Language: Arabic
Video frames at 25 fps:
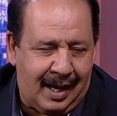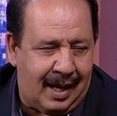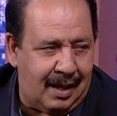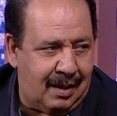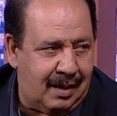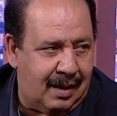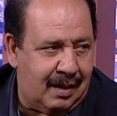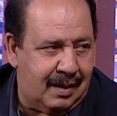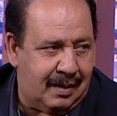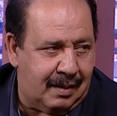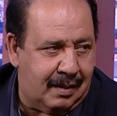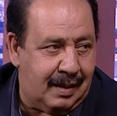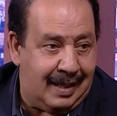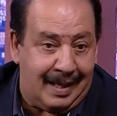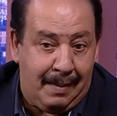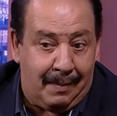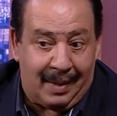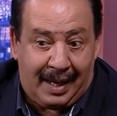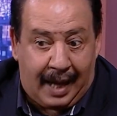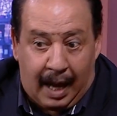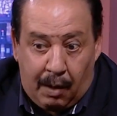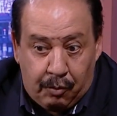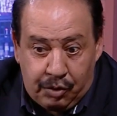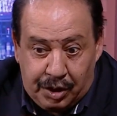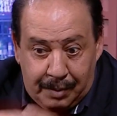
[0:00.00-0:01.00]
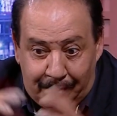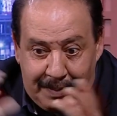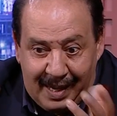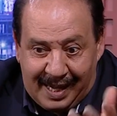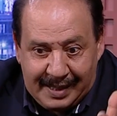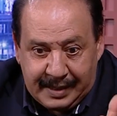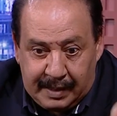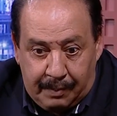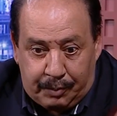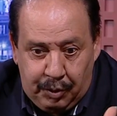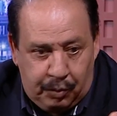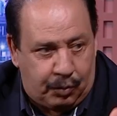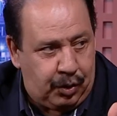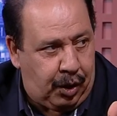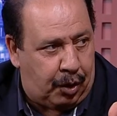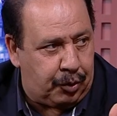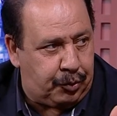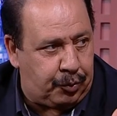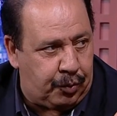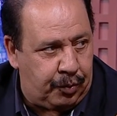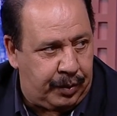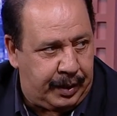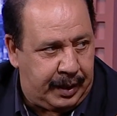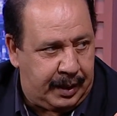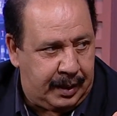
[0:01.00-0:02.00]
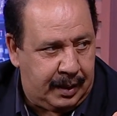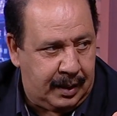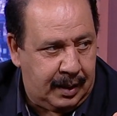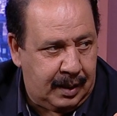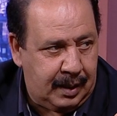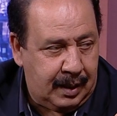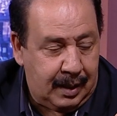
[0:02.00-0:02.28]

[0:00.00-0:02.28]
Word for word: قال لا ما لقاوش بلاصه باش نحطوني